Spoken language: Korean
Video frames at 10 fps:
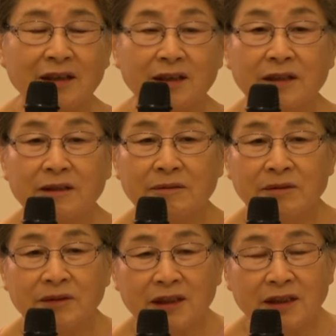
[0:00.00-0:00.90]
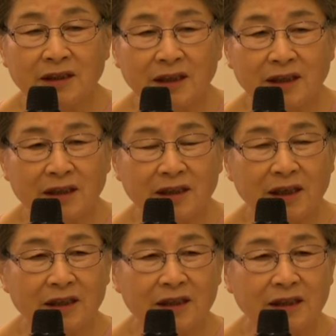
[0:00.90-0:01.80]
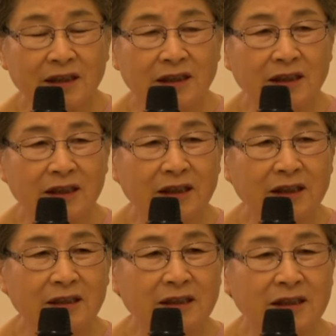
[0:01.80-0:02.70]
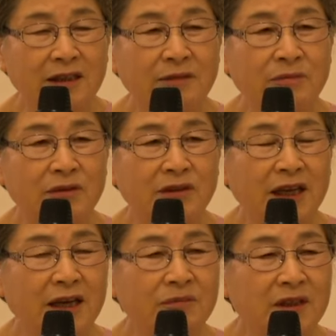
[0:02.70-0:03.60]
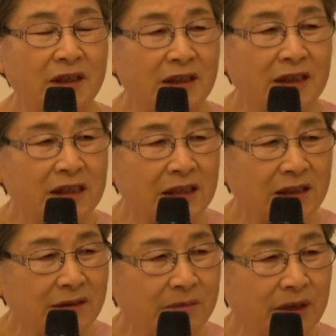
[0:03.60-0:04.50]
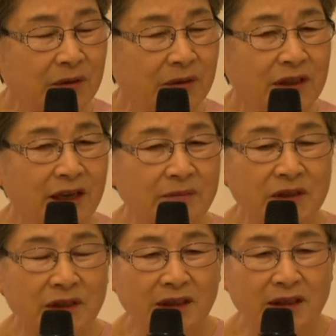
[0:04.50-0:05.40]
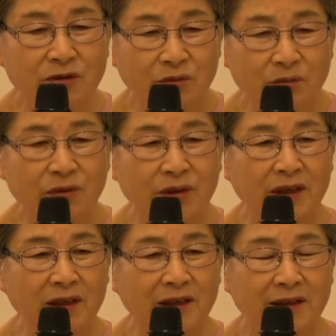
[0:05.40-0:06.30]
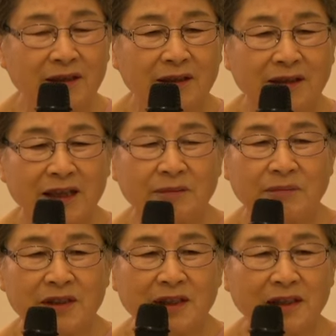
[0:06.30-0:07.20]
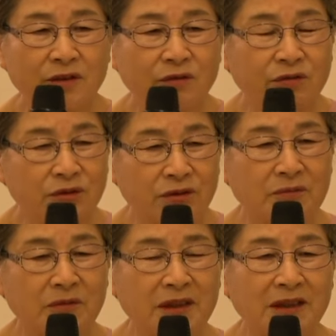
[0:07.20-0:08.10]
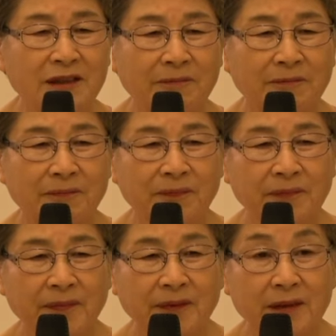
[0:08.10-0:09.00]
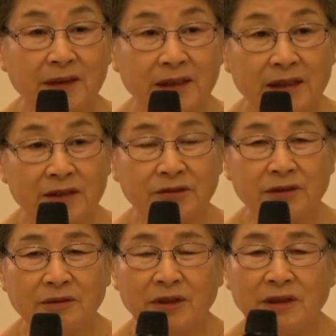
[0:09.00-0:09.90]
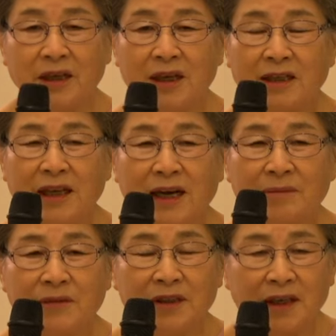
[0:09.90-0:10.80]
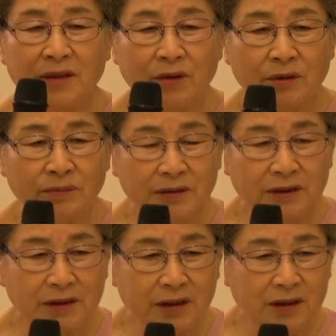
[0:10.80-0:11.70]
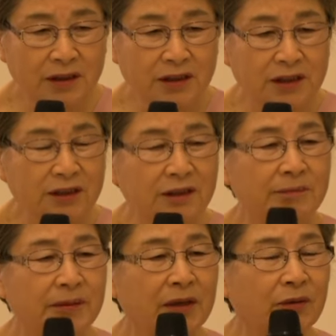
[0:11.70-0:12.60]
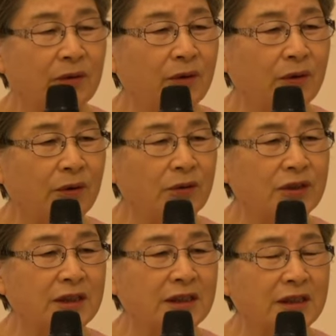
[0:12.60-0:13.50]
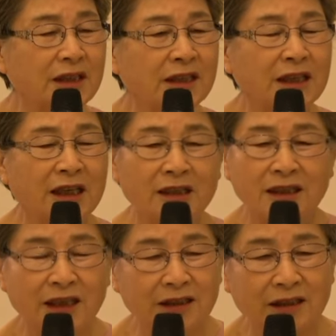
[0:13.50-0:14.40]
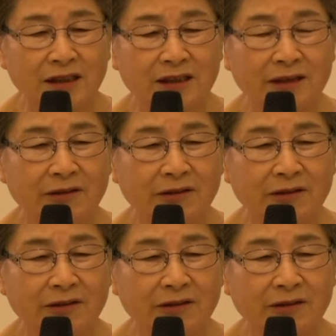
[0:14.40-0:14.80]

여러분 이 땅에 태어난 인간들은 전부 남자의 씨를 받고 남자의 족속의 남자의 후손입니다. 그런데 예수님은 남자로부터 씨를 받고 오신 인간이 아니에요.